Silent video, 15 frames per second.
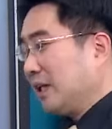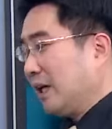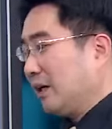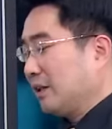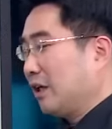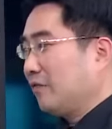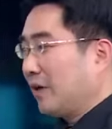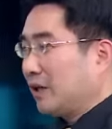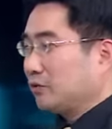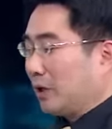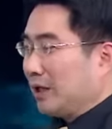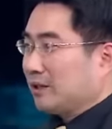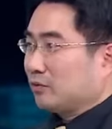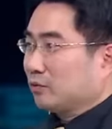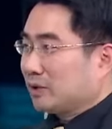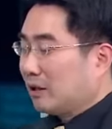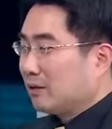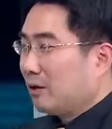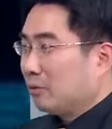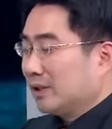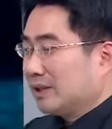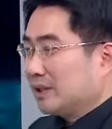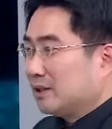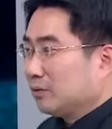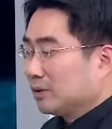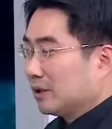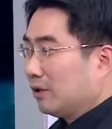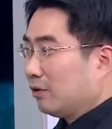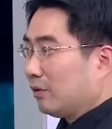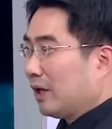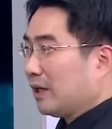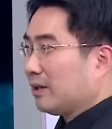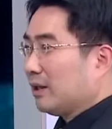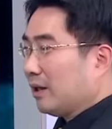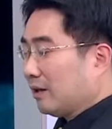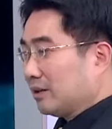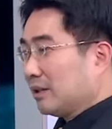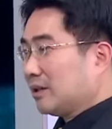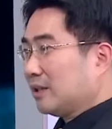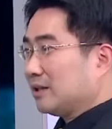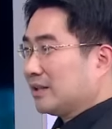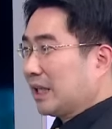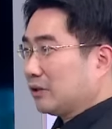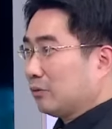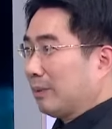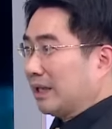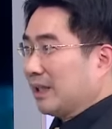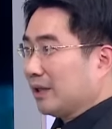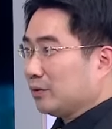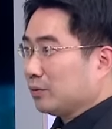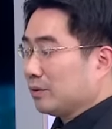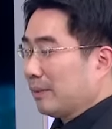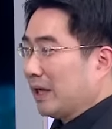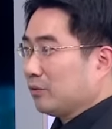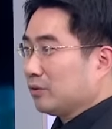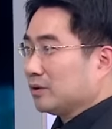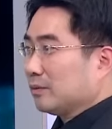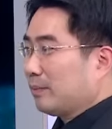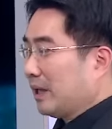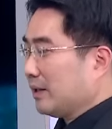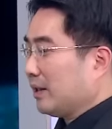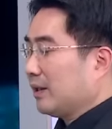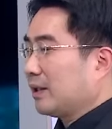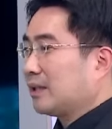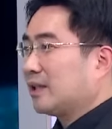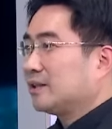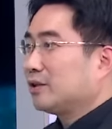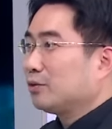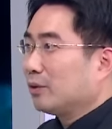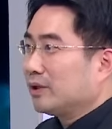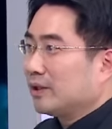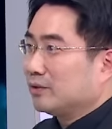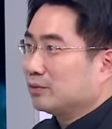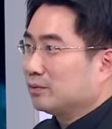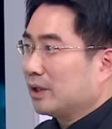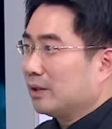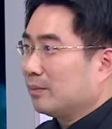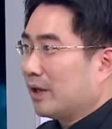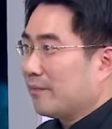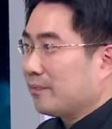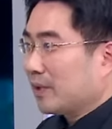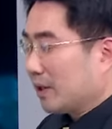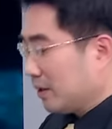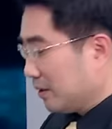常好，他发现说，哎，糟糕，我的期货这 OI 好像各家都买太多了，买太多怎么办？大家先推一点出来吧。所